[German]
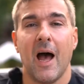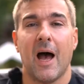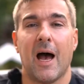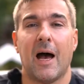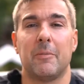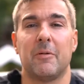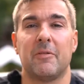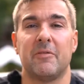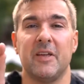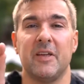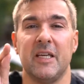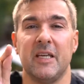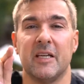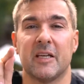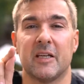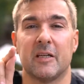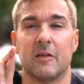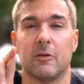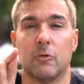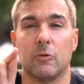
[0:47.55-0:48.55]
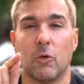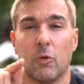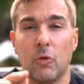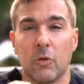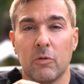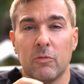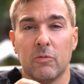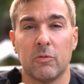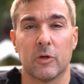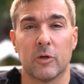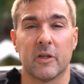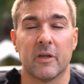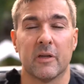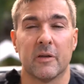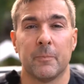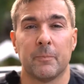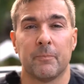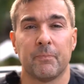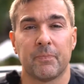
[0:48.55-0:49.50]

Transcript: aber wie hier gelogen wurde,